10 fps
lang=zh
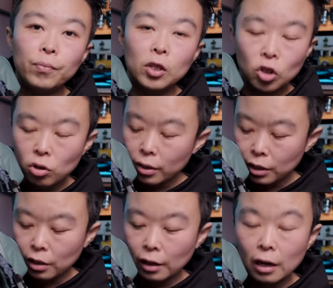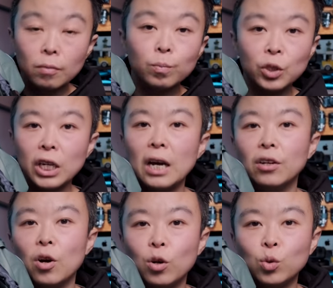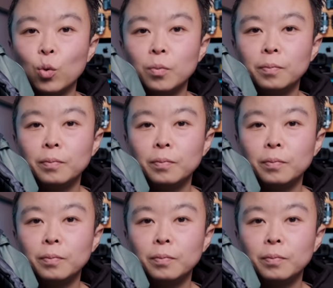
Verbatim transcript: 设计的呢恰到好处。